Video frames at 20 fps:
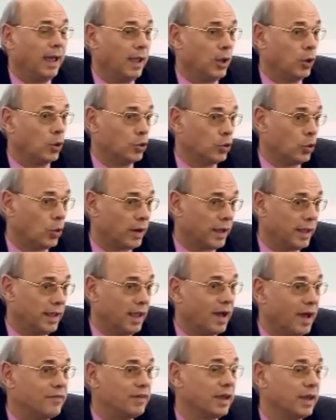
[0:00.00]
et on
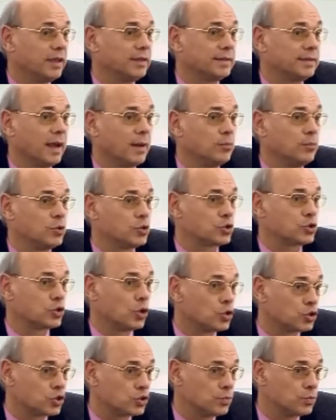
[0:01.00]
aurait un véritable
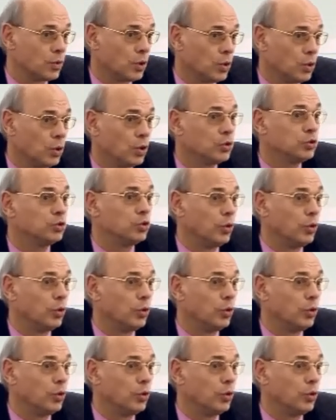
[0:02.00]
changement